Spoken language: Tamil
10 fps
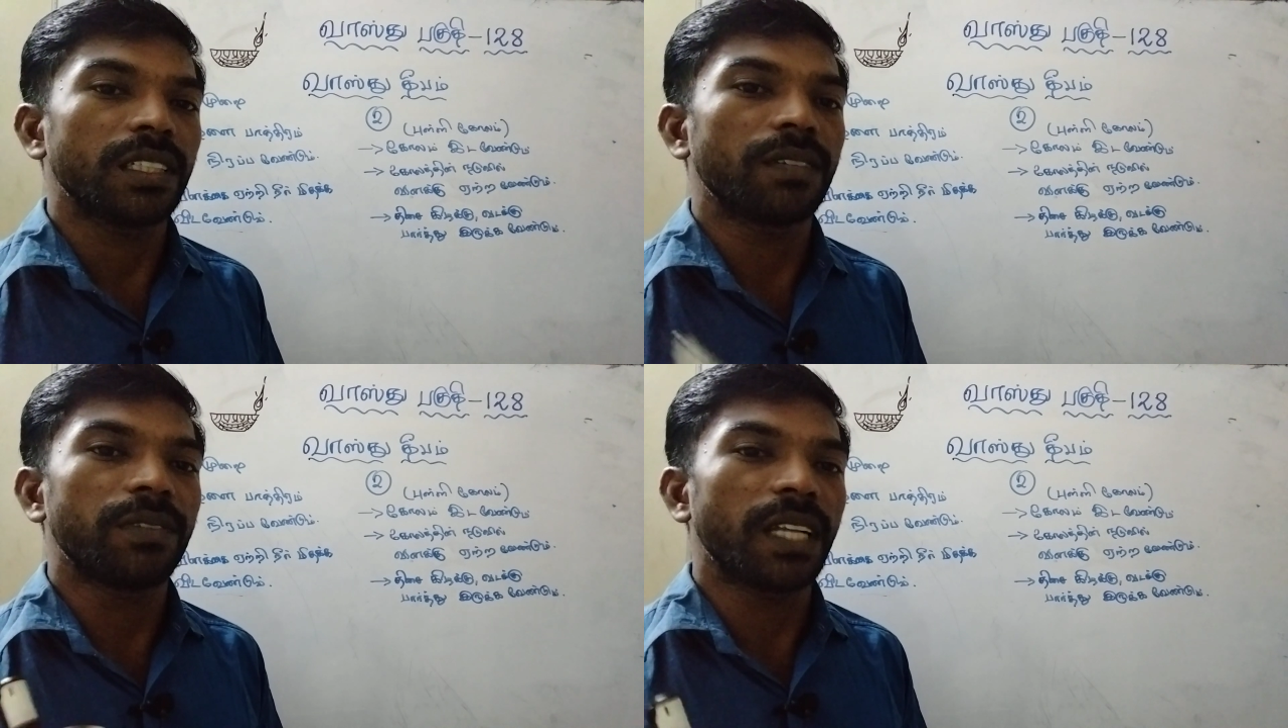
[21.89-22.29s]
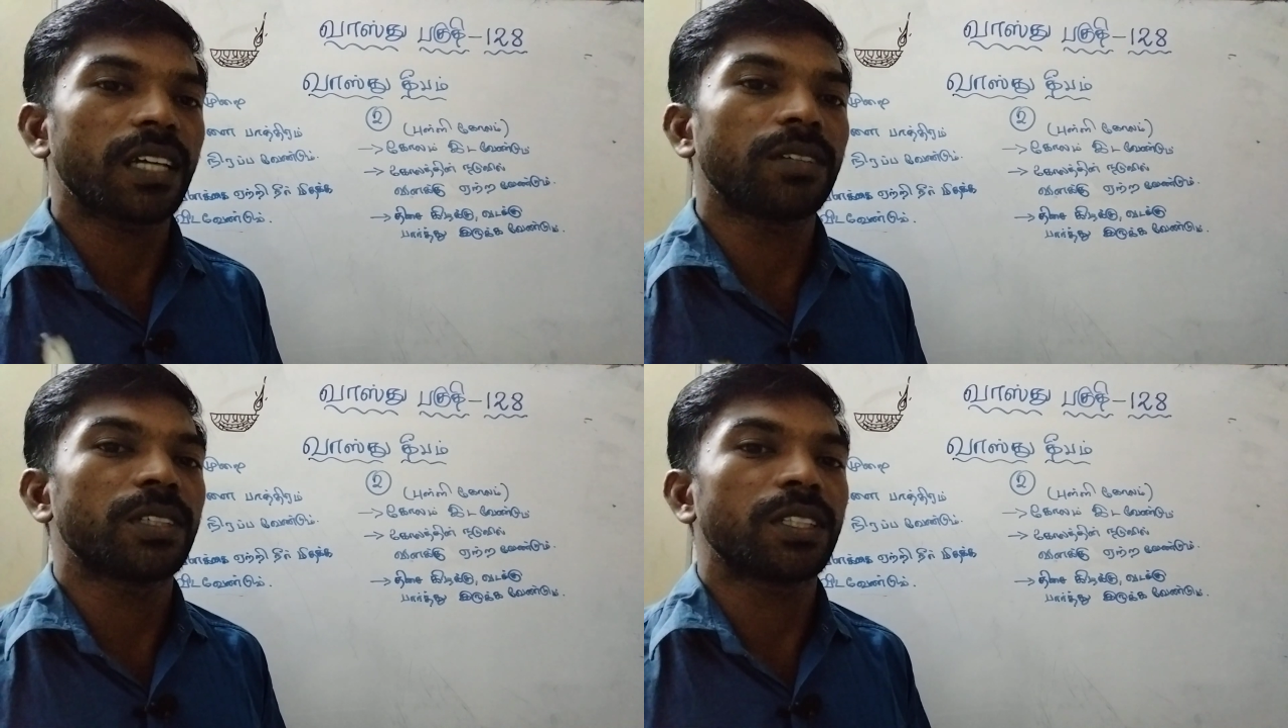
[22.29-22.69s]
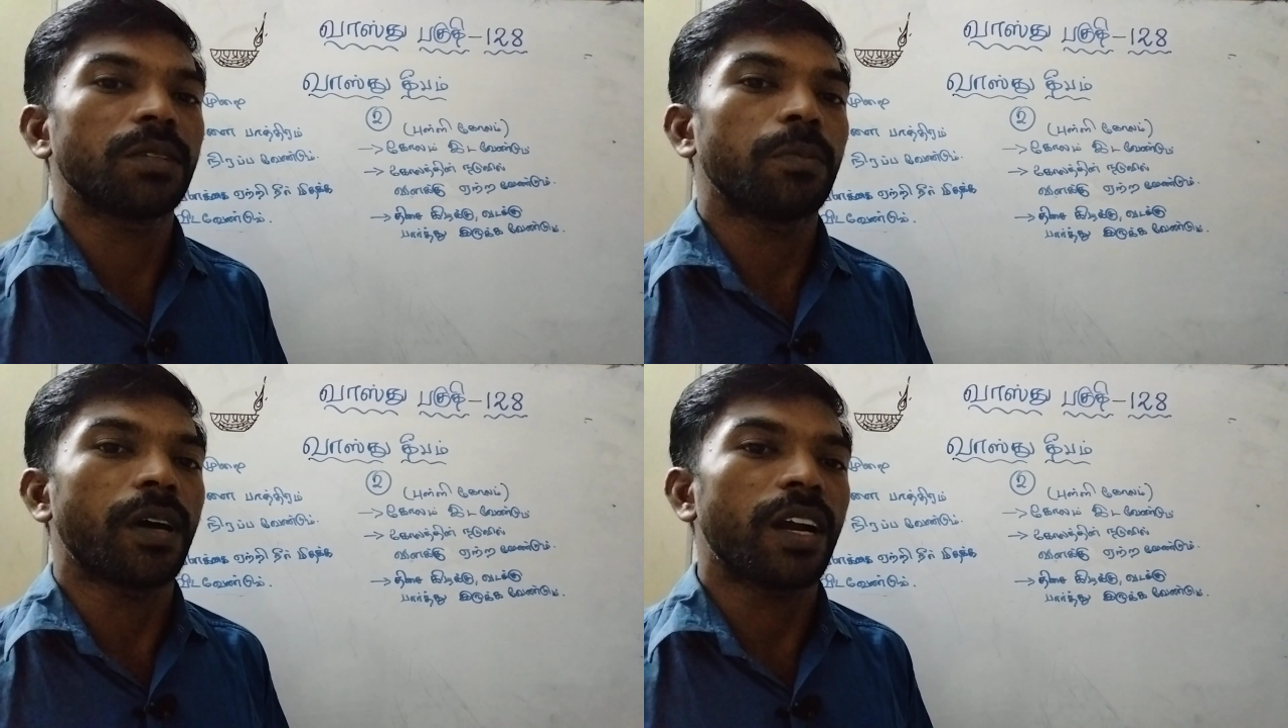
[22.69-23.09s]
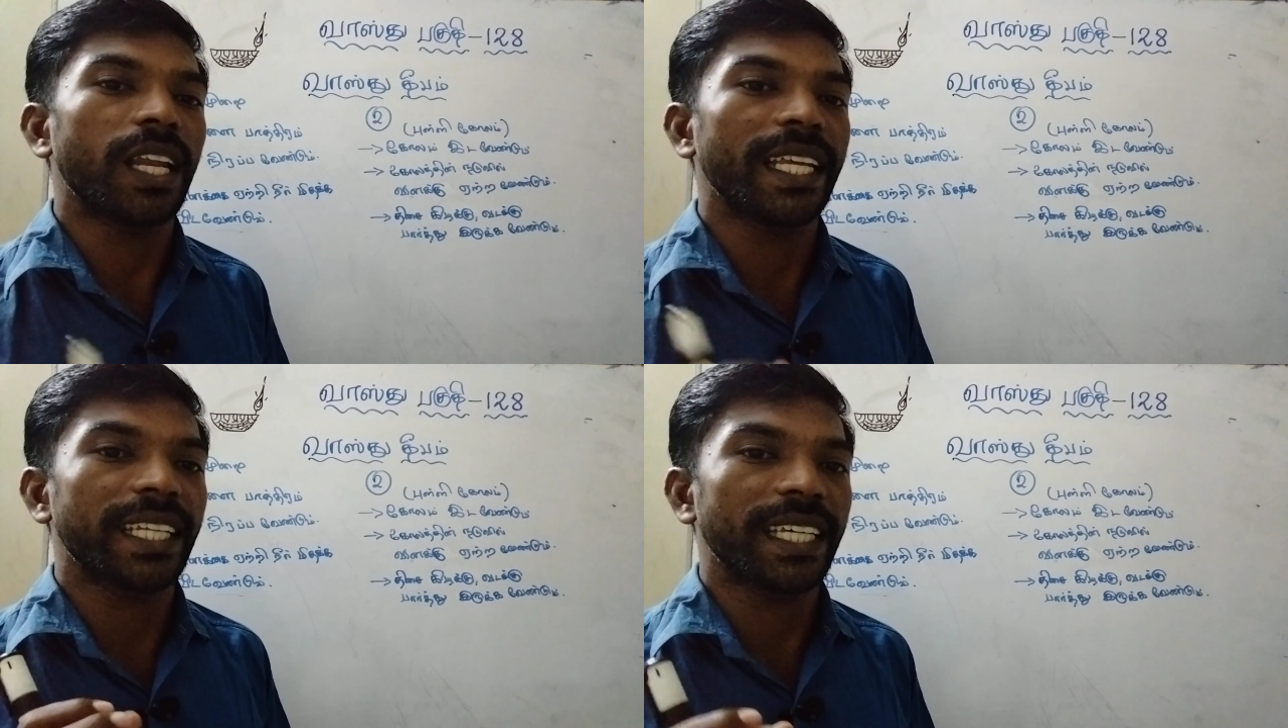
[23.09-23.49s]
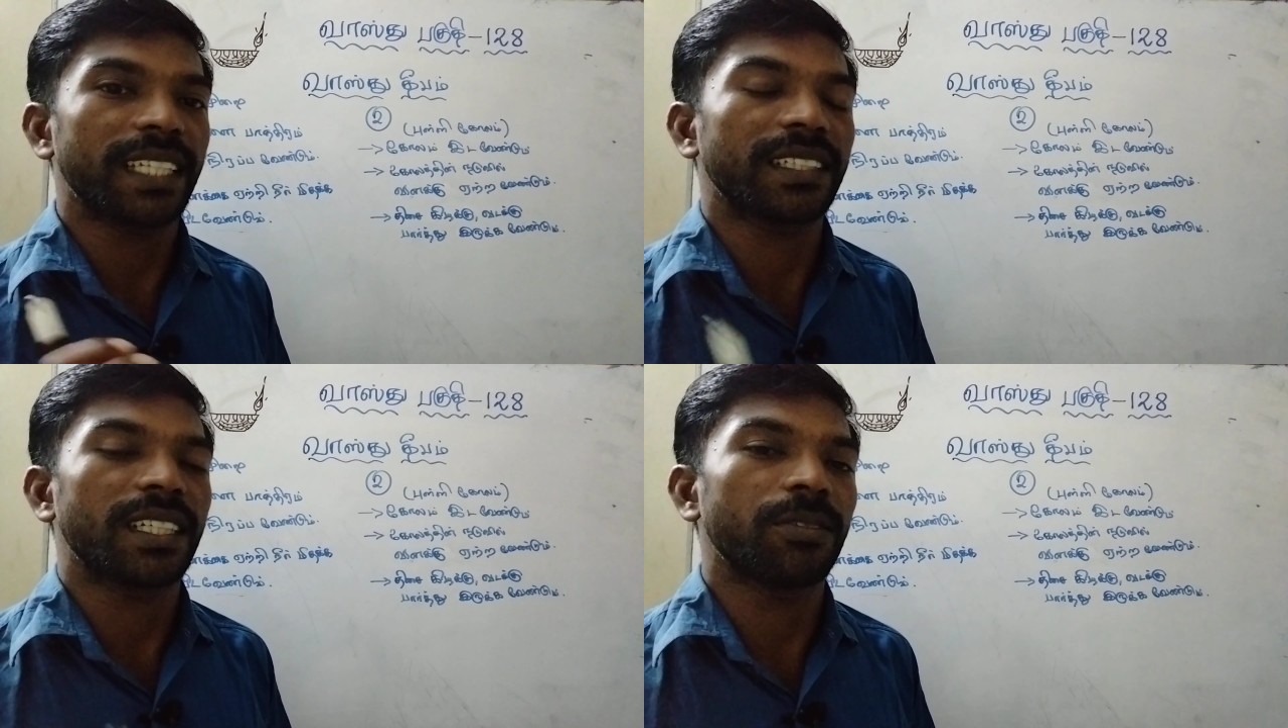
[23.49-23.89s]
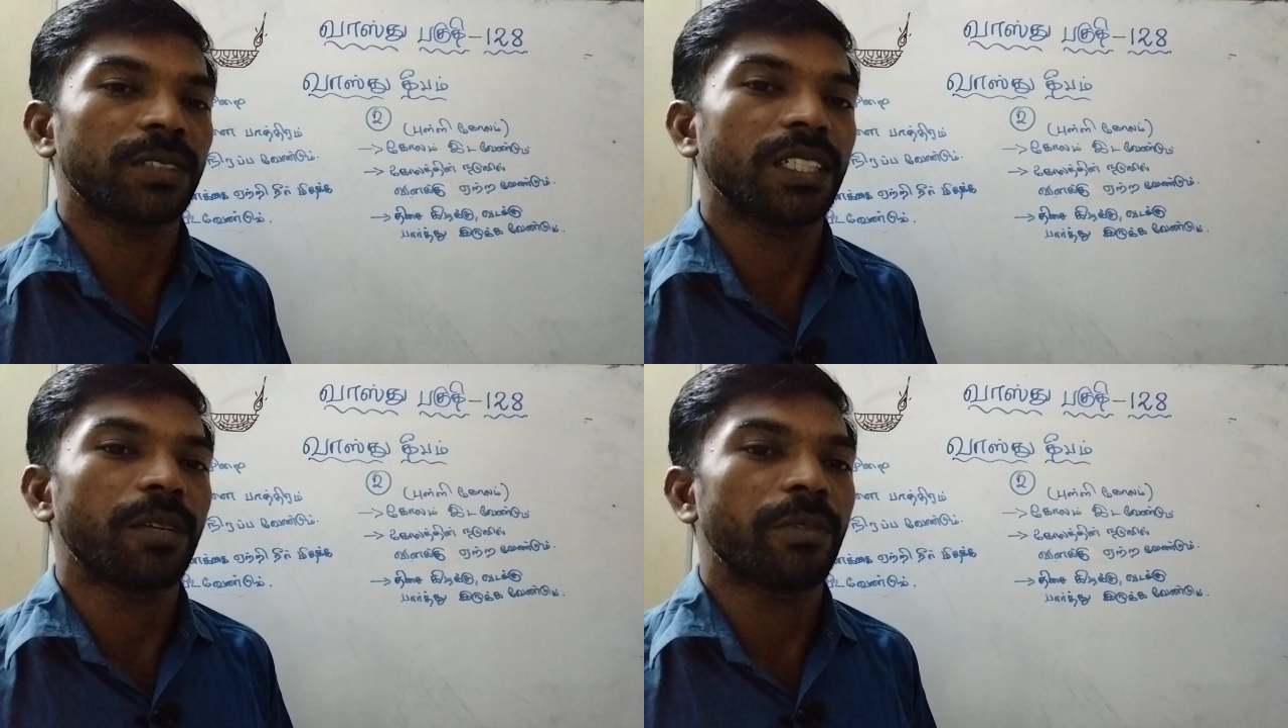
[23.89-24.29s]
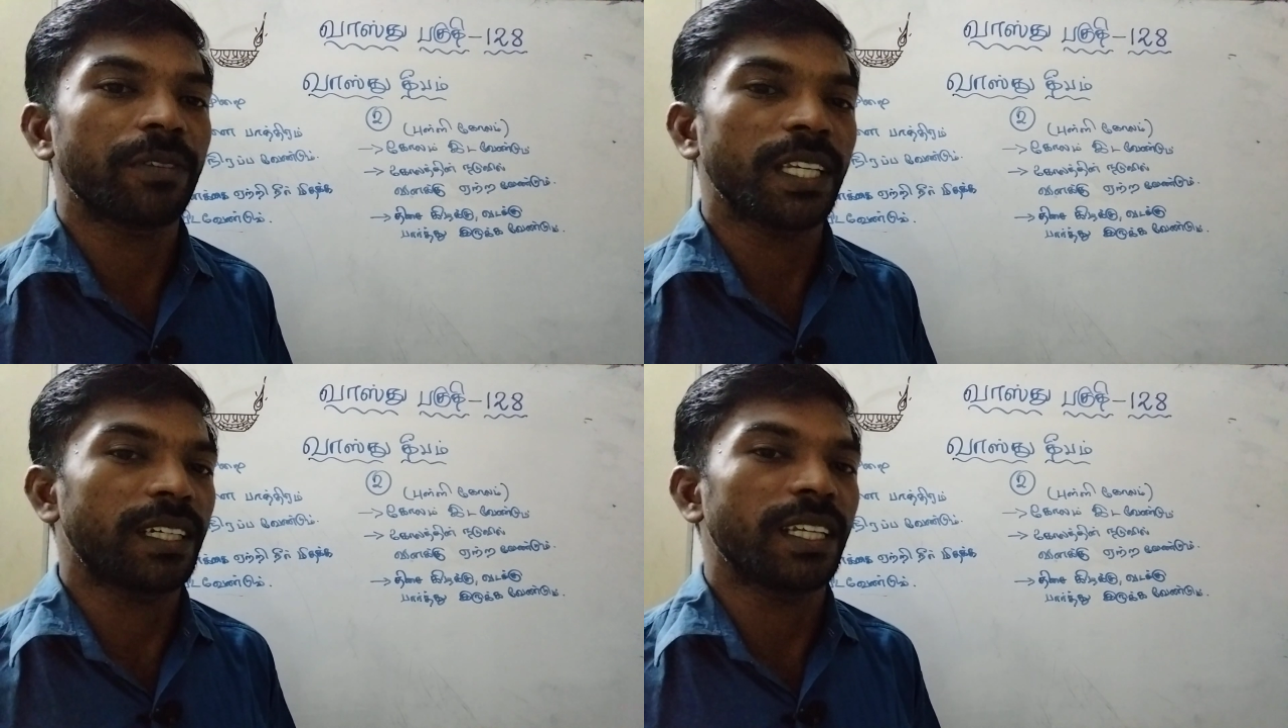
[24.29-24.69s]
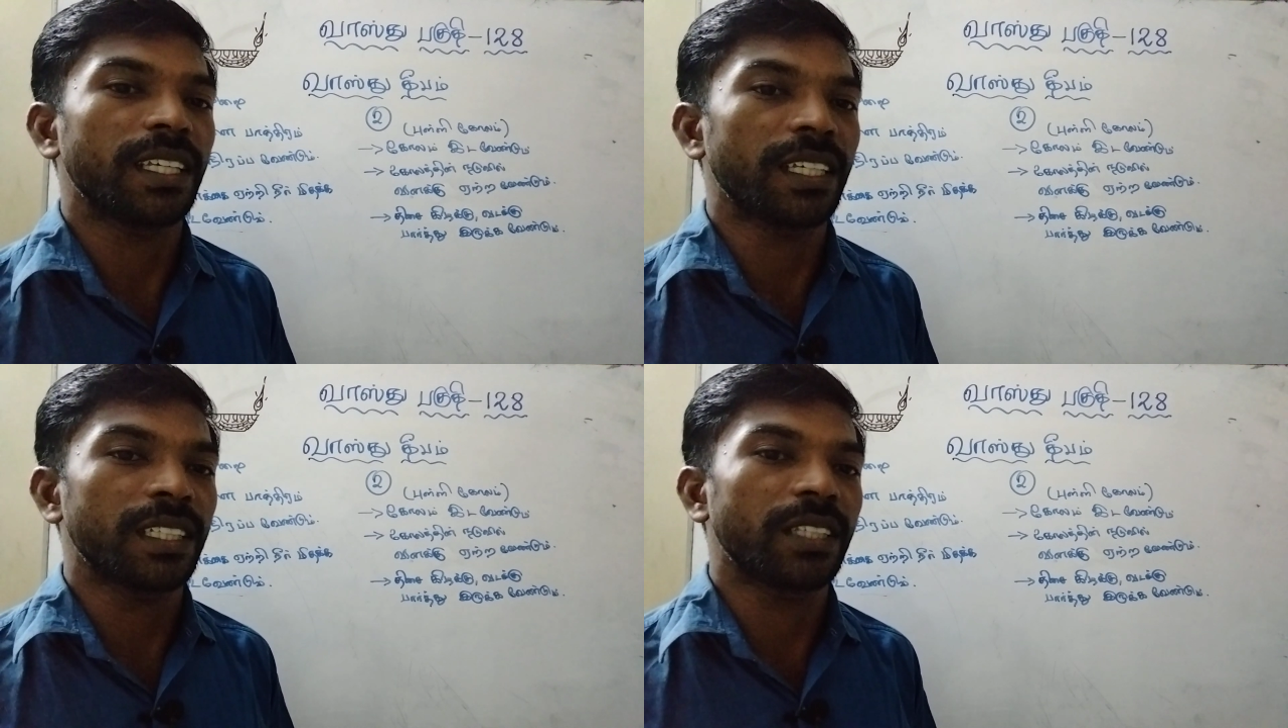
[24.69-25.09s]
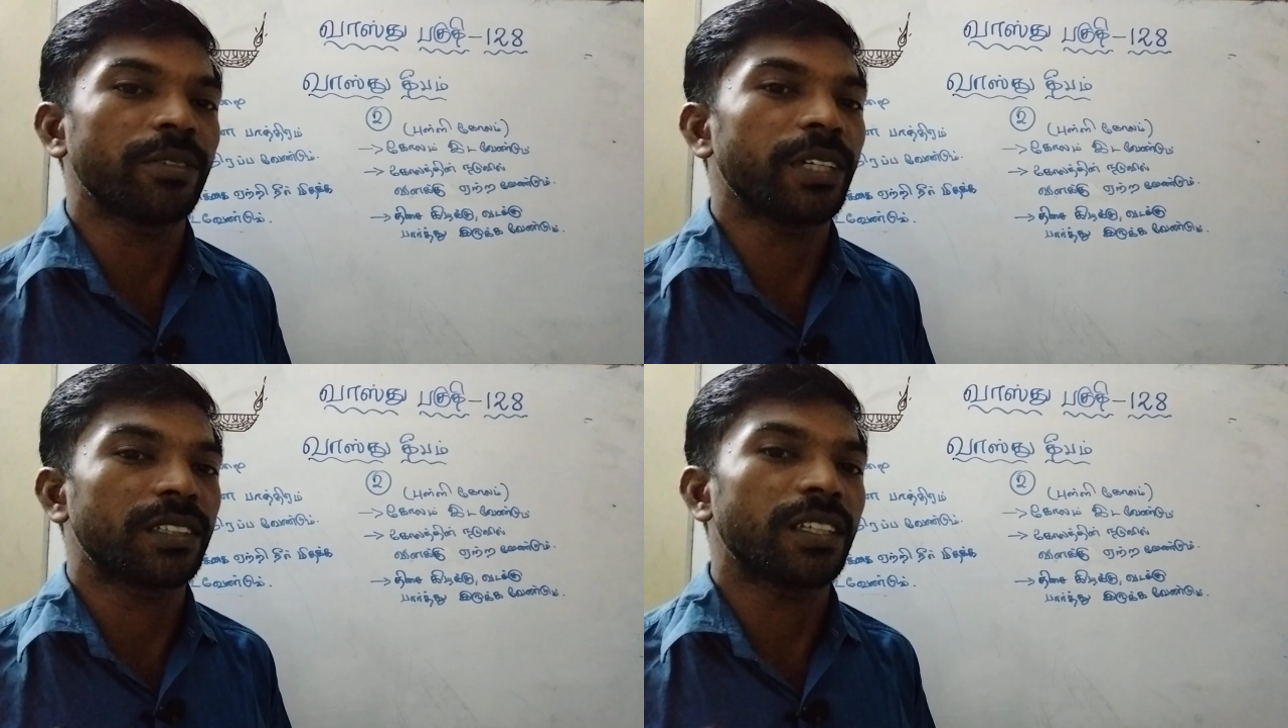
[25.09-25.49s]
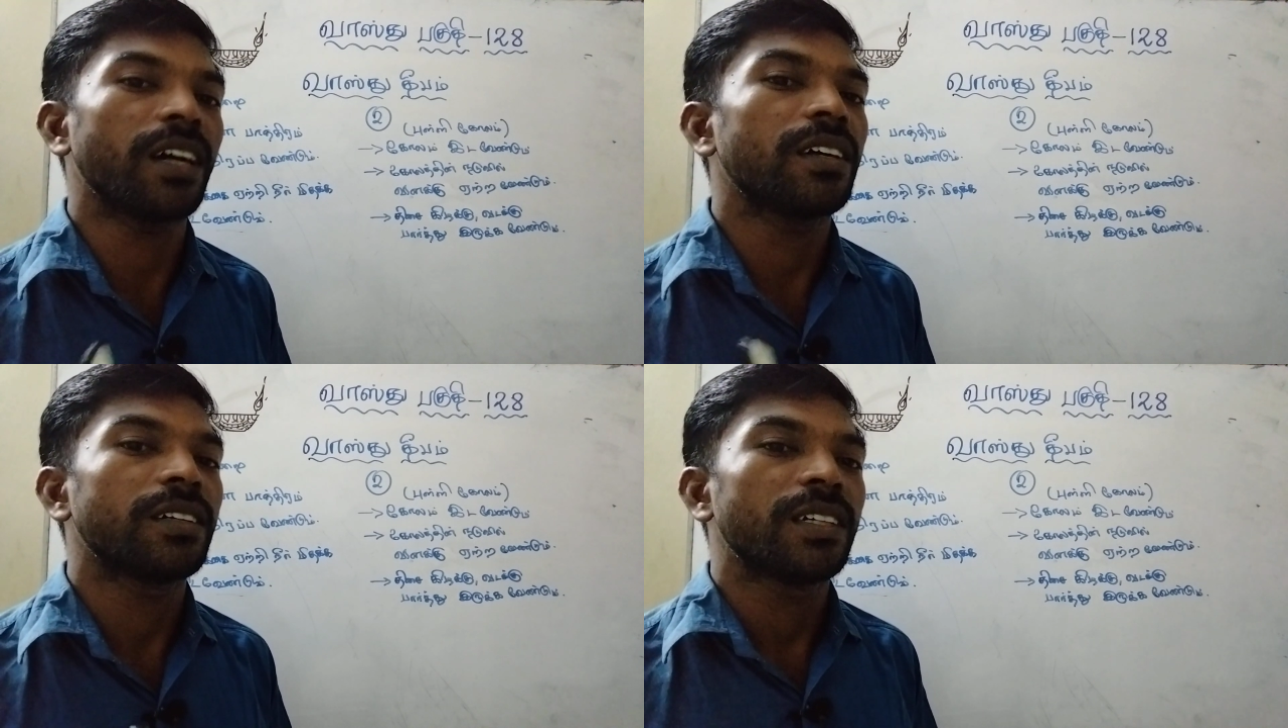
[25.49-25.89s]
இந்த விளக்கு வந்து மாலை நேரத்தில் வந்து நம்ம வீட்டில் ஏற்றி வைத்தா